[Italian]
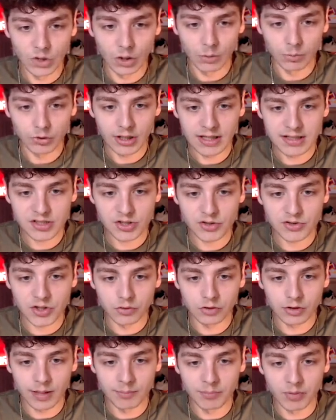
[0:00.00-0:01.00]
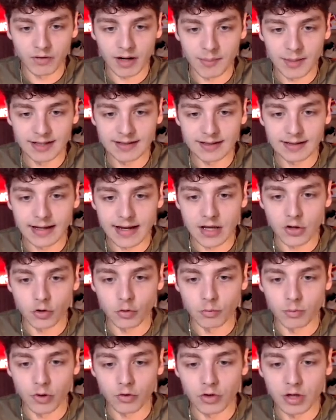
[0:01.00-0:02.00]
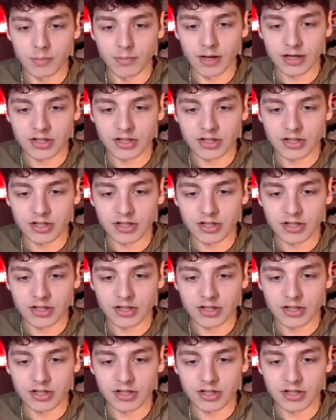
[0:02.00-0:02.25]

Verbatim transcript: dopo un inizio secondo tempo veramente da incubo con il